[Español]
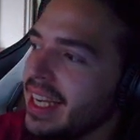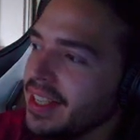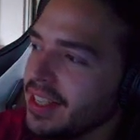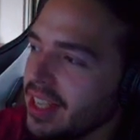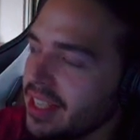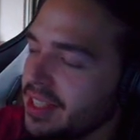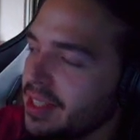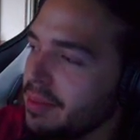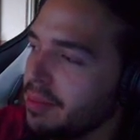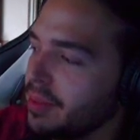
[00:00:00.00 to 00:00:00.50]
es
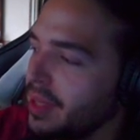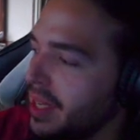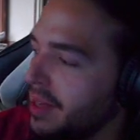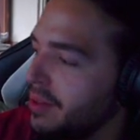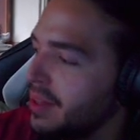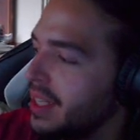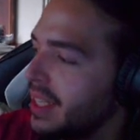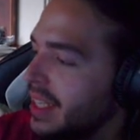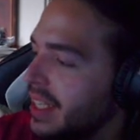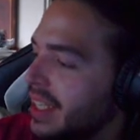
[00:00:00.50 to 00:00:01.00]

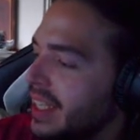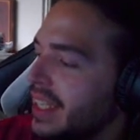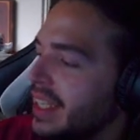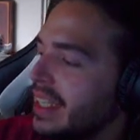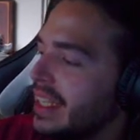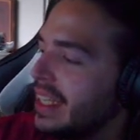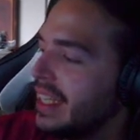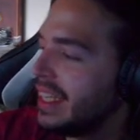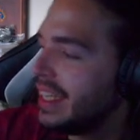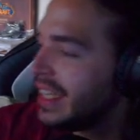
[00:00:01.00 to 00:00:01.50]
aceptable.
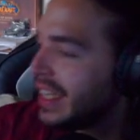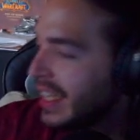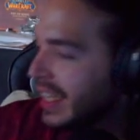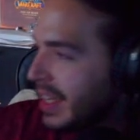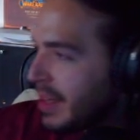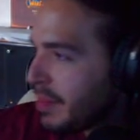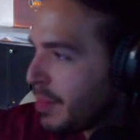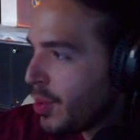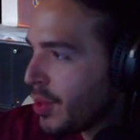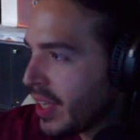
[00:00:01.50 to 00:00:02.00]

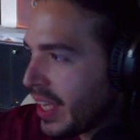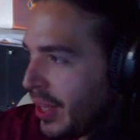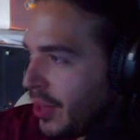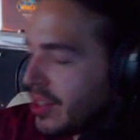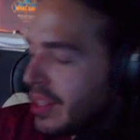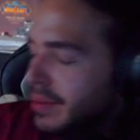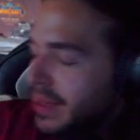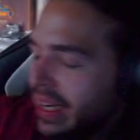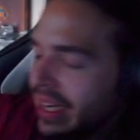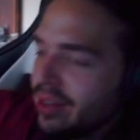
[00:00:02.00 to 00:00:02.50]
Porque yo
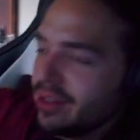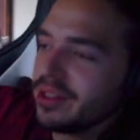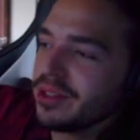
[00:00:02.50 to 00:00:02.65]
sabía que no se